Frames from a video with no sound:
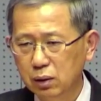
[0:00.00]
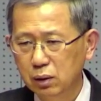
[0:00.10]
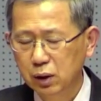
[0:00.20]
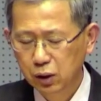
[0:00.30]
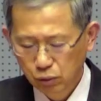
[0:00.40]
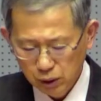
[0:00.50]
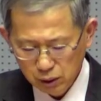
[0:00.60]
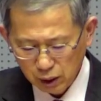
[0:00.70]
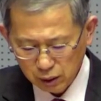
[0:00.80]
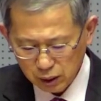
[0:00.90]
기도해서
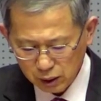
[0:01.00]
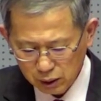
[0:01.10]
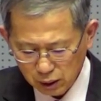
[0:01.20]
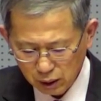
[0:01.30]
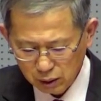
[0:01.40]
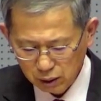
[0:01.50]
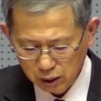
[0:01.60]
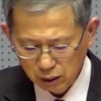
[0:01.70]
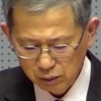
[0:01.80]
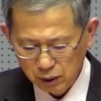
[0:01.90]
나를 찾으라 그런
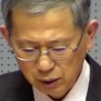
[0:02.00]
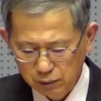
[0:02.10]
얘기입니다.